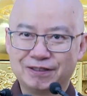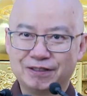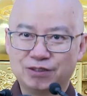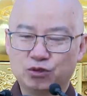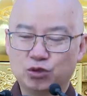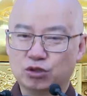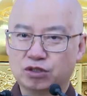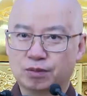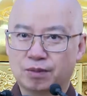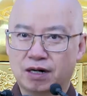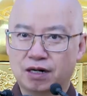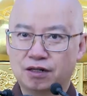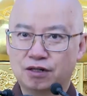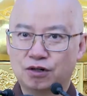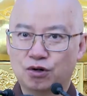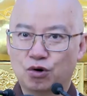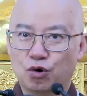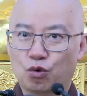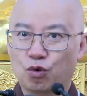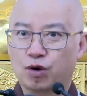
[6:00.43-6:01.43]
做什么？
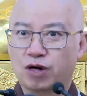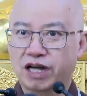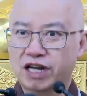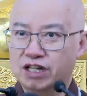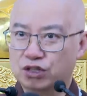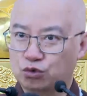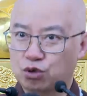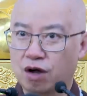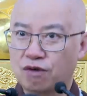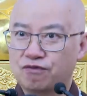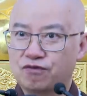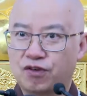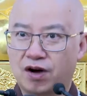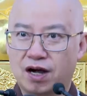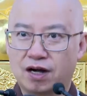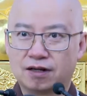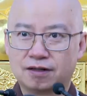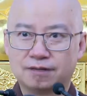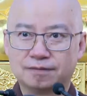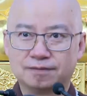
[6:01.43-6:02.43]
我给你传法，